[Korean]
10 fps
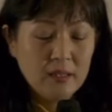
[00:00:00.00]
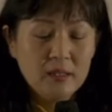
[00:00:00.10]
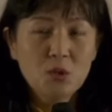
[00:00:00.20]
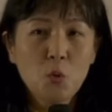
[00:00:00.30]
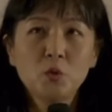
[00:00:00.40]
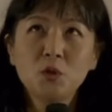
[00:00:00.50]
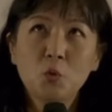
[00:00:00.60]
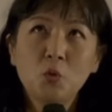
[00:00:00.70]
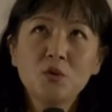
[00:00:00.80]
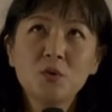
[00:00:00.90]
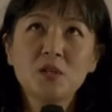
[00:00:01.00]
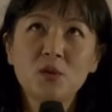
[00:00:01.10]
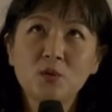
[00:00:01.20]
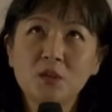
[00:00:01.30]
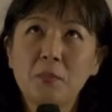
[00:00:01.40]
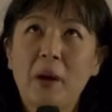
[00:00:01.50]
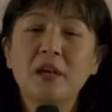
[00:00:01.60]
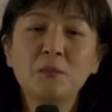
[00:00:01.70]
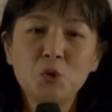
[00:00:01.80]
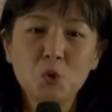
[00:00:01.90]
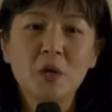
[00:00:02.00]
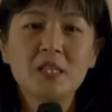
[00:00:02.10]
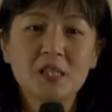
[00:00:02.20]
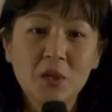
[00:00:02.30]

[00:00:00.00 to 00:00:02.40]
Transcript: 그래서 오늘 노래 중에서도 그 발음이 좋아지는